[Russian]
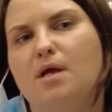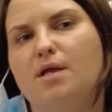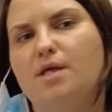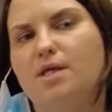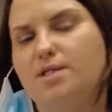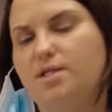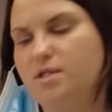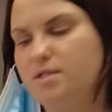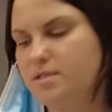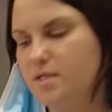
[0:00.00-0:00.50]

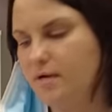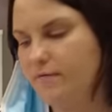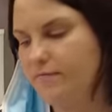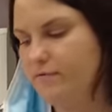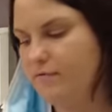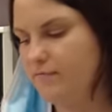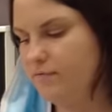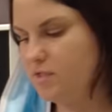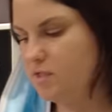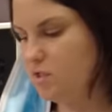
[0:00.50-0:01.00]
Если
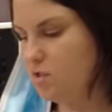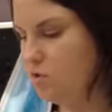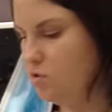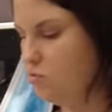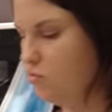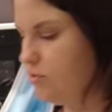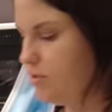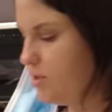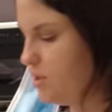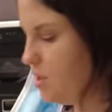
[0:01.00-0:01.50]
сравнивать
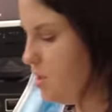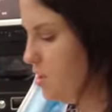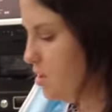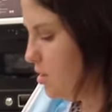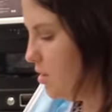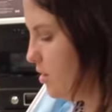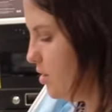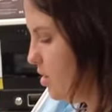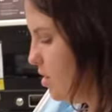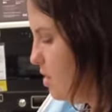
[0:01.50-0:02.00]
индукция, да.
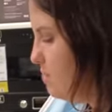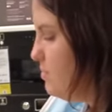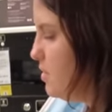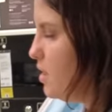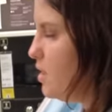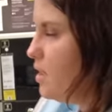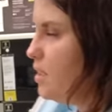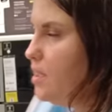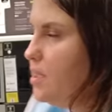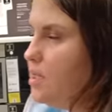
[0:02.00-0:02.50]
стеклокерамика
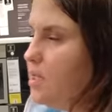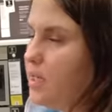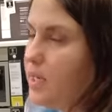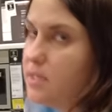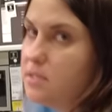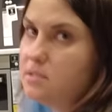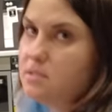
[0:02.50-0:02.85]
Среднем, и газ.